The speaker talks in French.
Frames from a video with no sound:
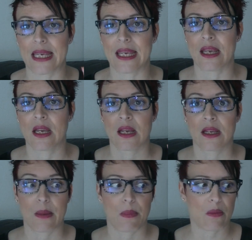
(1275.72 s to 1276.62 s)
et
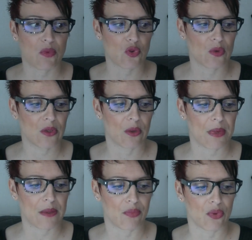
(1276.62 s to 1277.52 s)
il n'y a pas besoin d'en
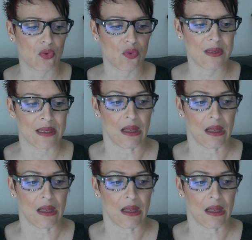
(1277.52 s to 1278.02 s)
mettre beaucoup.